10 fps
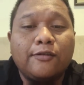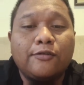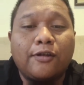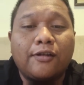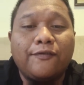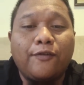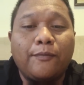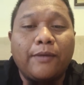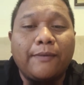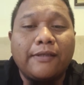tutor di
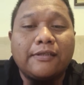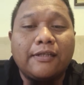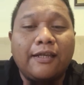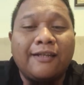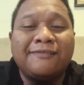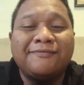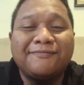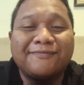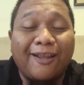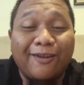fallback mas Rian
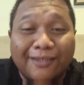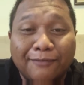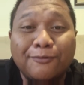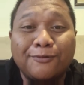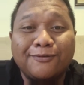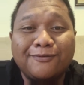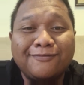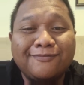kalau ketemu